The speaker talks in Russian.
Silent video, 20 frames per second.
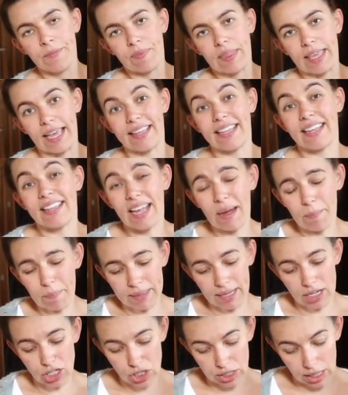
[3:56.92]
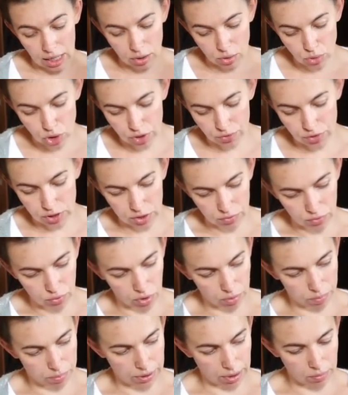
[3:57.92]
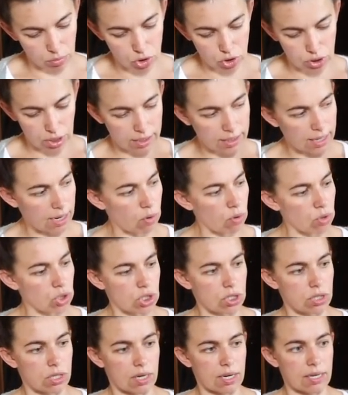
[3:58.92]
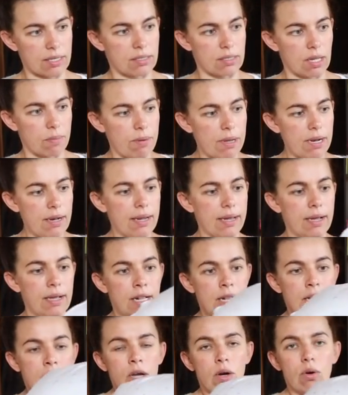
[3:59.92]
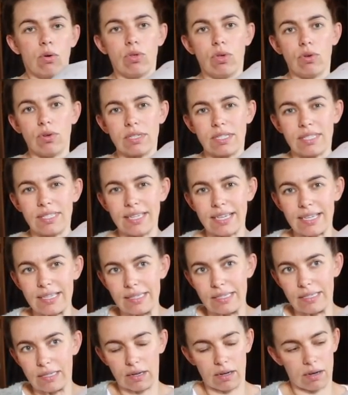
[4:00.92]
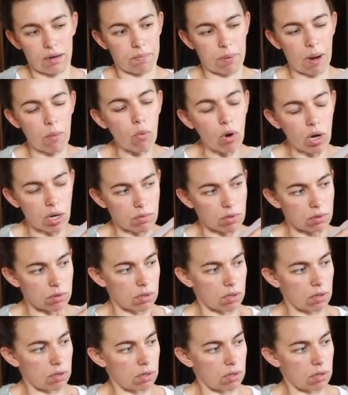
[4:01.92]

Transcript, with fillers: И она нам подошла лучше всего, потому что она очень такая стабильная. У нее здесь, э, по-моему,